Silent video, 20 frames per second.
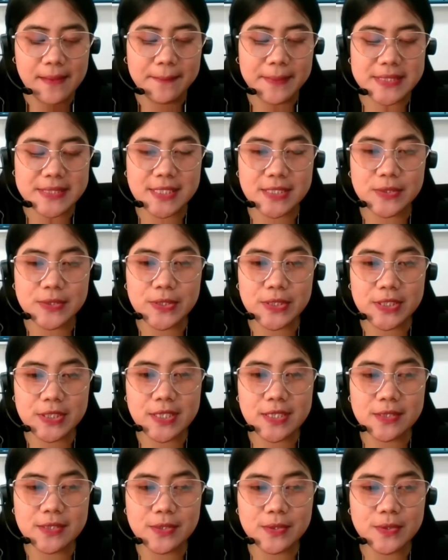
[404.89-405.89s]
Okay. Per satu
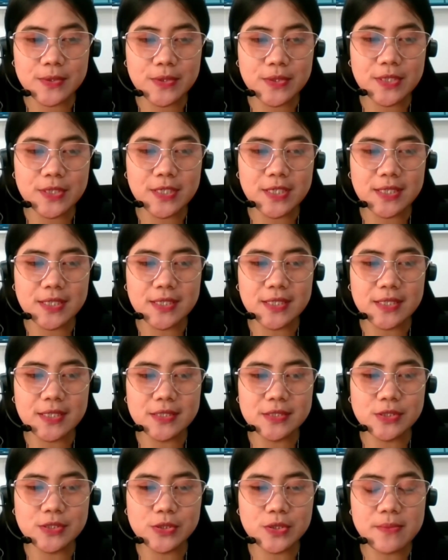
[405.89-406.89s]
lotnya itu
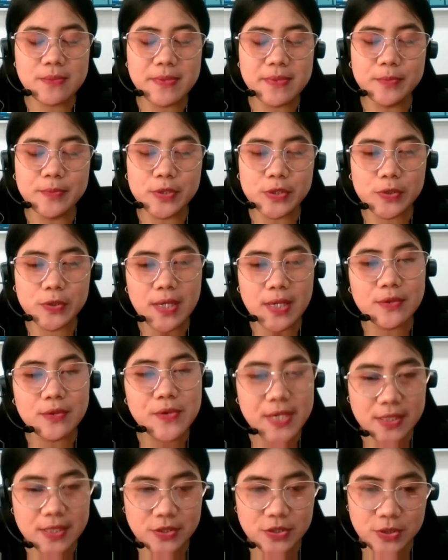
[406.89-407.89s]
uh, cukup membutuhkan
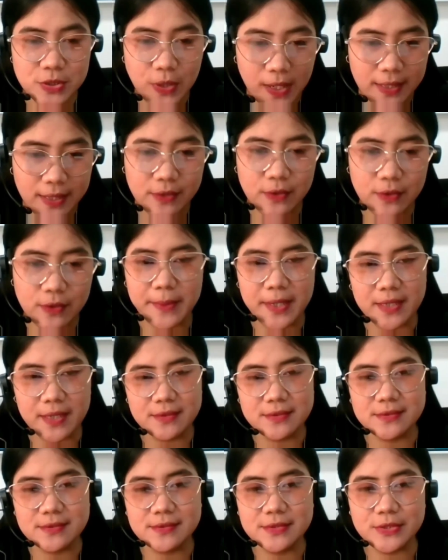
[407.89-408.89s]
200 dolar loh Pak.
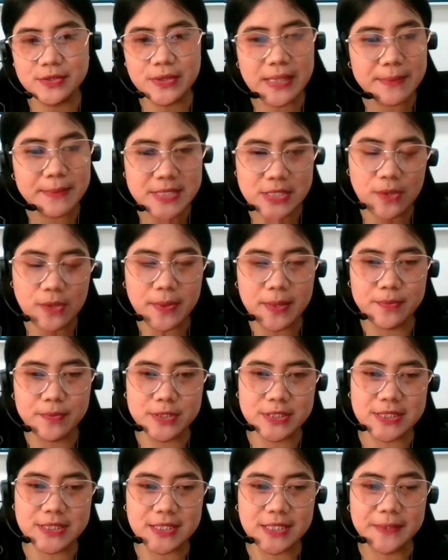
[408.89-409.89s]
Sudah 200, bisa over
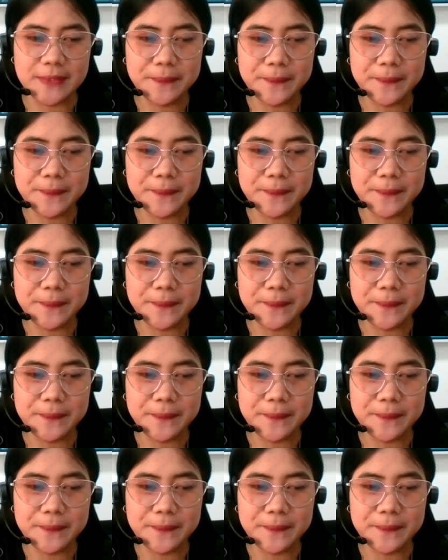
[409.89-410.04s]
posisi.